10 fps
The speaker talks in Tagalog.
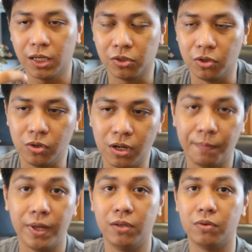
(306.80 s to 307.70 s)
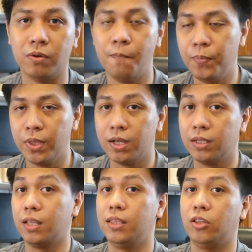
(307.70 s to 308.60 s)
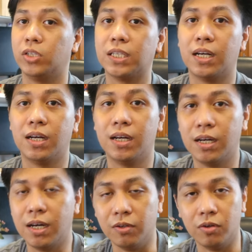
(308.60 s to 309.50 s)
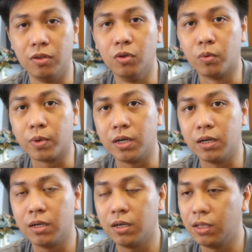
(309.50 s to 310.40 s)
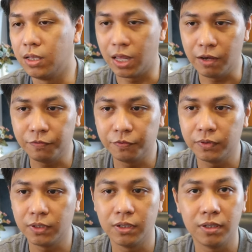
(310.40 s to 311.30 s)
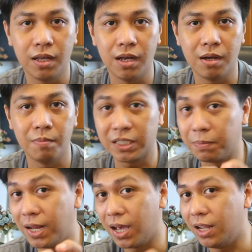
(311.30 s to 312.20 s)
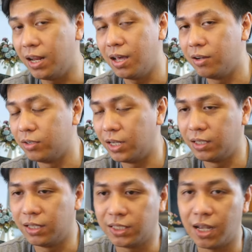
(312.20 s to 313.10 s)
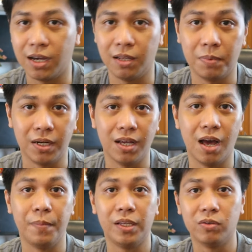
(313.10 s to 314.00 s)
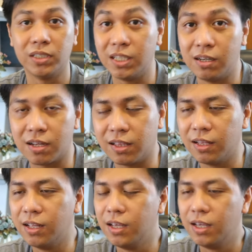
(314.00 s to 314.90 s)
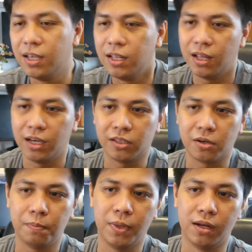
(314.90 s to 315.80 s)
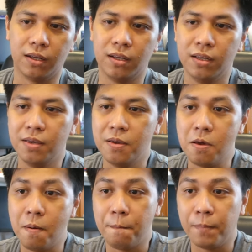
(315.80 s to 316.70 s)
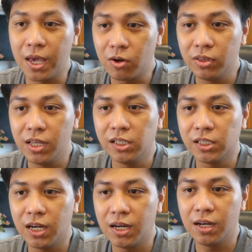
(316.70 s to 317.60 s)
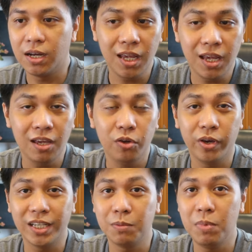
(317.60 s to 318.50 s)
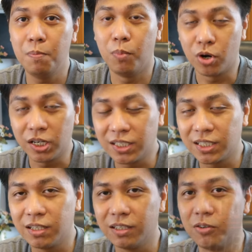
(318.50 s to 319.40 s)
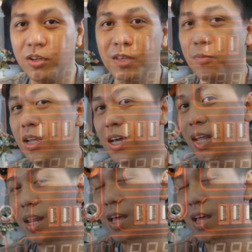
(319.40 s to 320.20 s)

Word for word: protection. Yun naman yung nandito sa ano lower left na mas malaki na ano na, na socket. Parang gamit yung cigarette lighter plug. Meron din siyang 3 USB ports. So hindi mo na